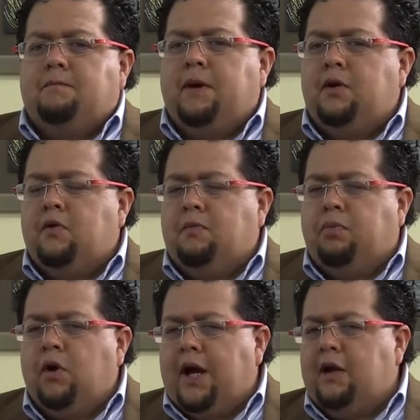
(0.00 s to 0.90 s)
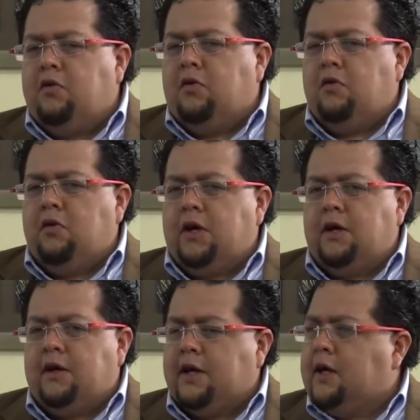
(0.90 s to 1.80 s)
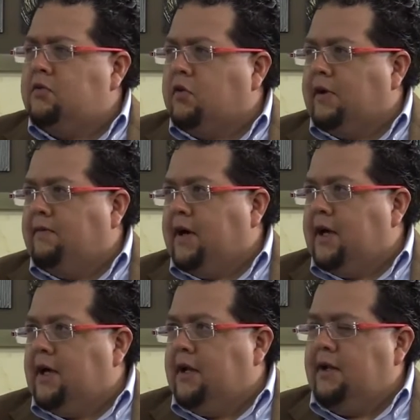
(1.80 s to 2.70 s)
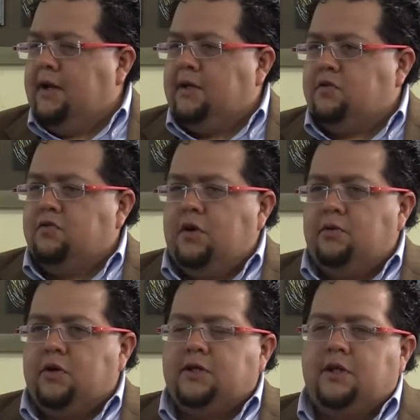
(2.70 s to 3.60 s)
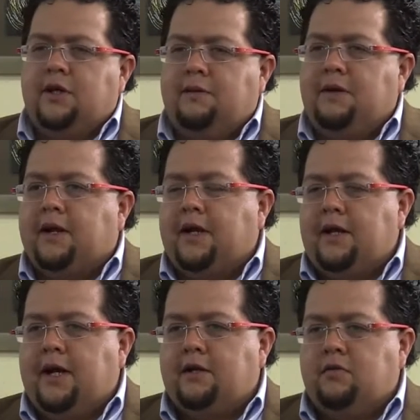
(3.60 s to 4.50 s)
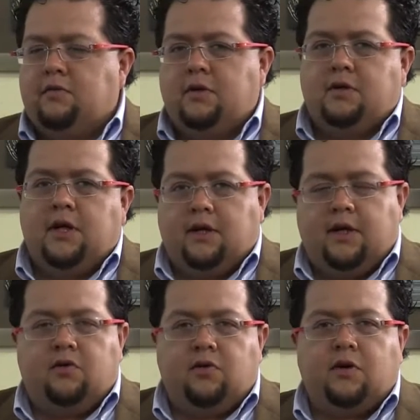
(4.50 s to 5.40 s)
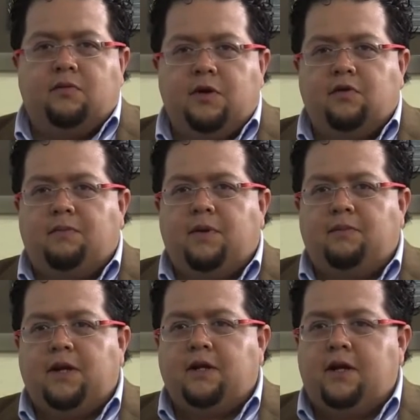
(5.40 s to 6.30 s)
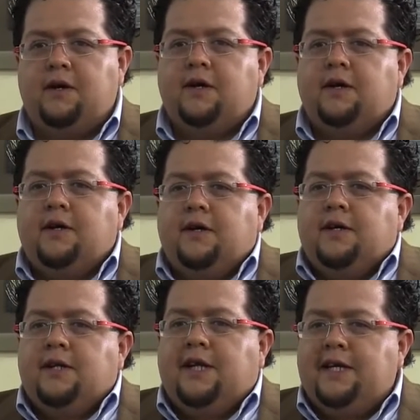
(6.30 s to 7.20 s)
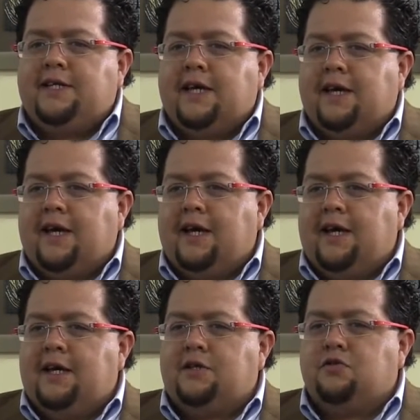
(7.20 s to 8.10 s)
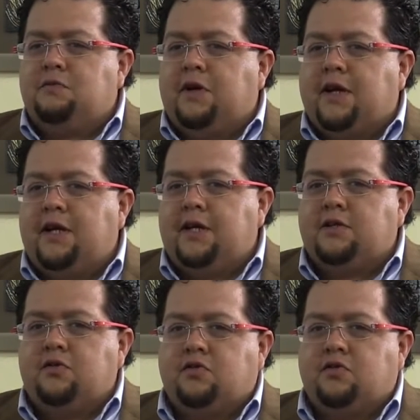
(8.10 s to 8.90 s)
Pero por algo, eh, Ricardo Rafael, en su libro este del Mirreinato, este, el que yo recomiendo ampliamente, dice que estos mis reyes